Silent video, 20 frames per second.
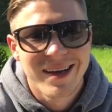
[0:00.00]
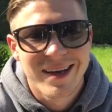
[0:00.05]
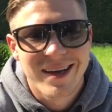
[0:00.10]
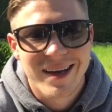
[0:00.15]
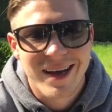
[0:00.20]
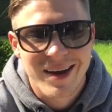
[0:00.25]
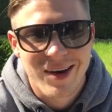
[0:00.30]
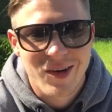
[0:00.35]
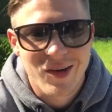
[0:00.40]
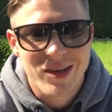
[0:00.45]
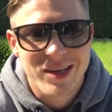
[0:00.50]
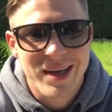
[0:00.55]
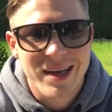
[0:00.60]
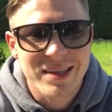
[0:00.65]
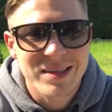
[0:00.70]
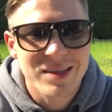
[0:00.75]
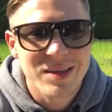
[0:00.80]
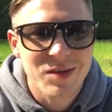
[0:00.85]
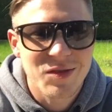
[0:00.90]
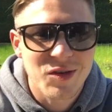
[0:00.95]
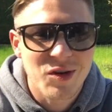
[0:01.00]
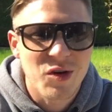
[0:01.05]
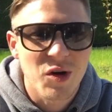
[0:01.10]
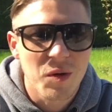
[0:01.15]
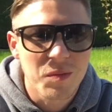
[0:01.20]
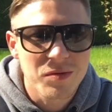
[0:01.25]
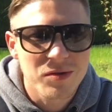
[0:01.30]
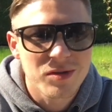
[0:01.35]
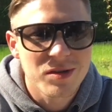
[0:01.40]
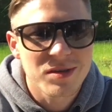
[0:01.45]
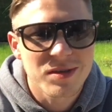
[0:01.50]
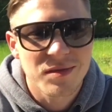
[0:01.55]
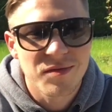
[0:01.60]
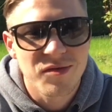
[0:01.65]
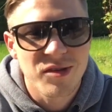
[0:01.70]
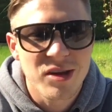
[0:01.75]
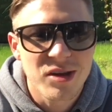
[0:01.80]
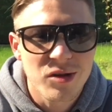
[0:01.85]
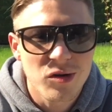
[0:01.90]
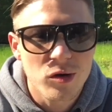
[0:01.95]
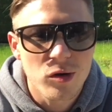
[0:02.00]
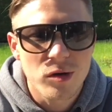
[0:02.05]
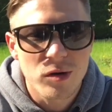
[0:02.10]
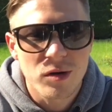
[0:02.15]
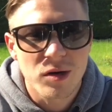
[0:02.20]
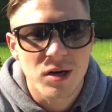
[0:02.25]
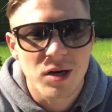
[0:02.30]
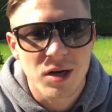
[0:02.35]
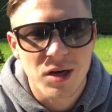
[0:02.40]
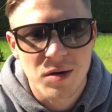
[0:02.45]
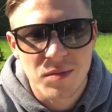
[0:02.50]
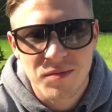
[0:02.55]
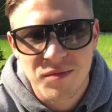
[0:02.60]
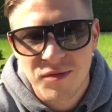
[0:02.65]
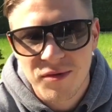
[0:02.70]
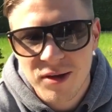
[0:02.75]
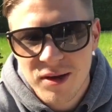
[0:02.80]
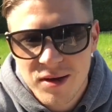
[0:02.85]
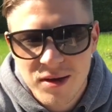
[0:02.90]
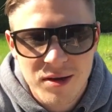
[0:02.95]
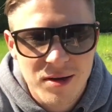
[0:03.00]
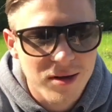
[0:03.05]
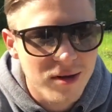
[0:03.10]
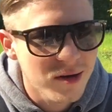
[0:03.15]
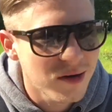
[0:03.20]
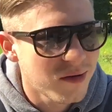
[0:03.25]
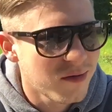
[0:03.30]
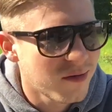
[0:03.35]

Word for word: Ja Leute, herzlich willkommen zu diesem Video. Ähm, viele